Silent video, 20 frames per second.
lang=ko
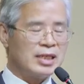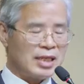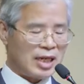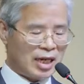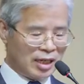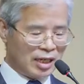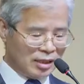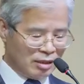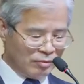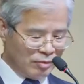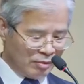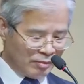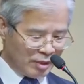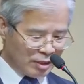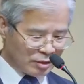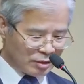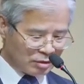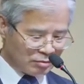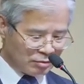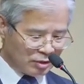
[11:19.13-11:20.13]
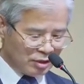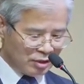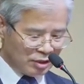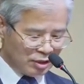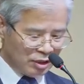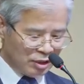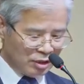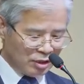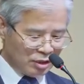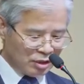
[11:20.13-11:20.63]
하나님의
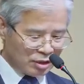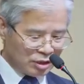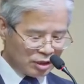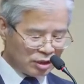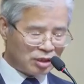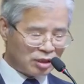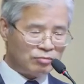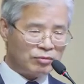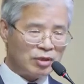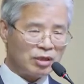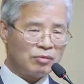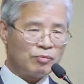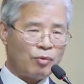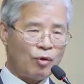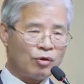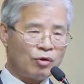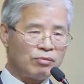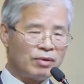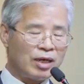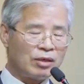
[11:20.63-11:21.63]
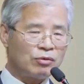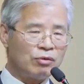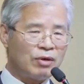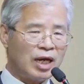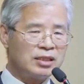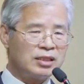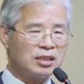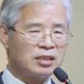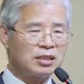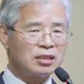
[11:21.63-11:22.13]
말씀을 지키면 복을 받고
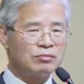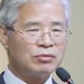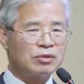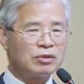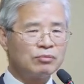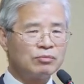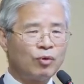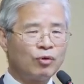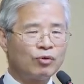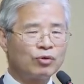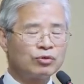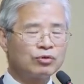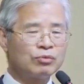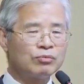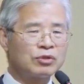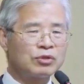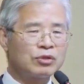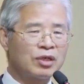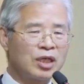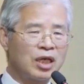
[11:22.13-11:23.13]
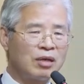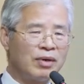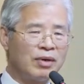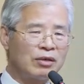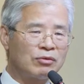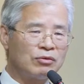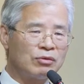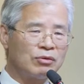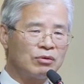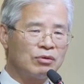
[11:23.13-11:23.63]
안 지키면 복을 좀 적게
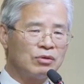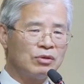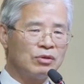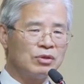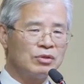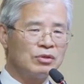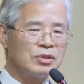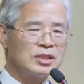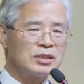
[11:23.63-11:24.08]
받고